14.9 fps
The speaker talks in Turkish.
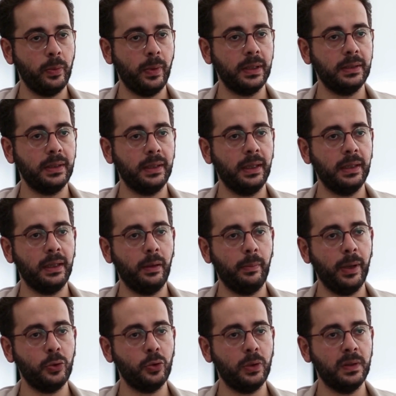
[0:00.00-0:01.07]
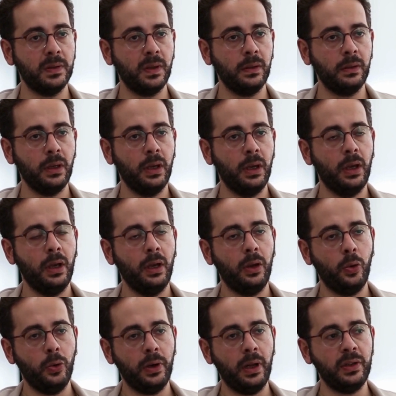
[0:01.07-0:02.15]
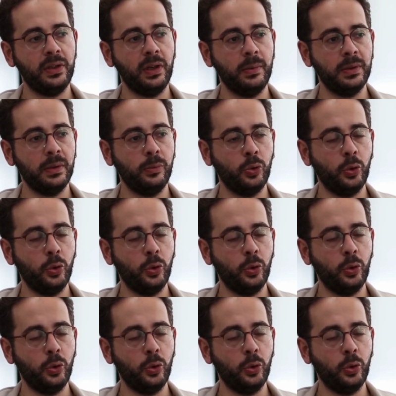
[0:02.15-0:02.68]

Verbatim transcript: üniversitelerden gelen pek çok insan öğrencilerimizin